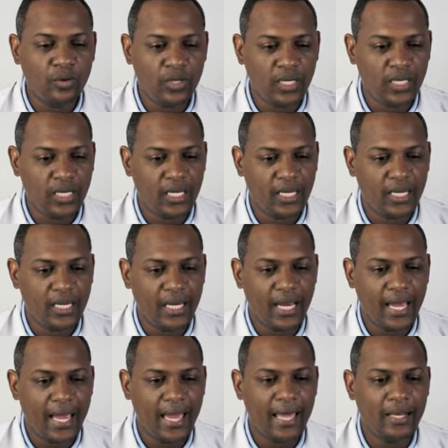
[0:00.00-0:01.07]
origen
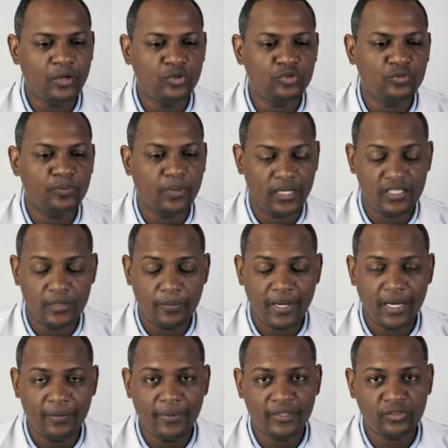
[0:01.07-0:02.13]
a los
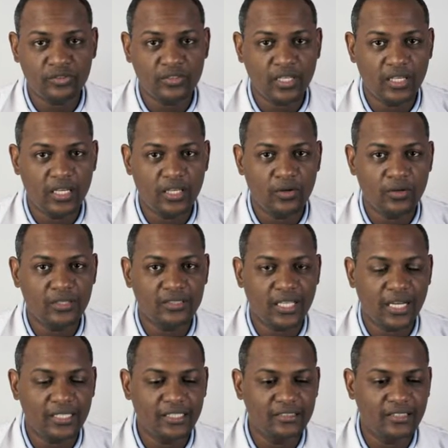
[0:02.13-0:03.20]
principales vasos sanguíneos que
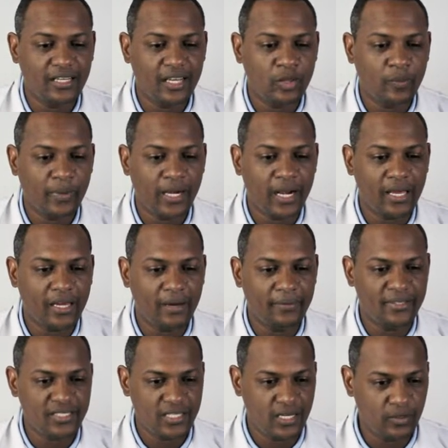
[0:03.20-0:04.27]
estarán destinados para la
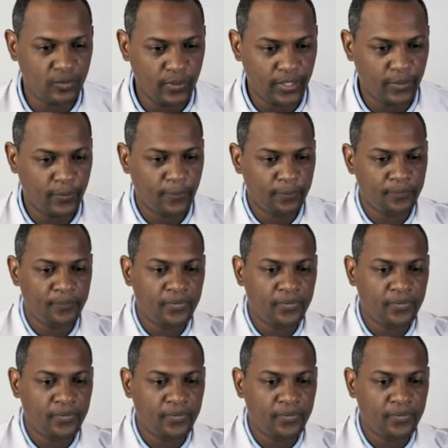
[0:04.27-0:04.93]
cabeza y el cuello.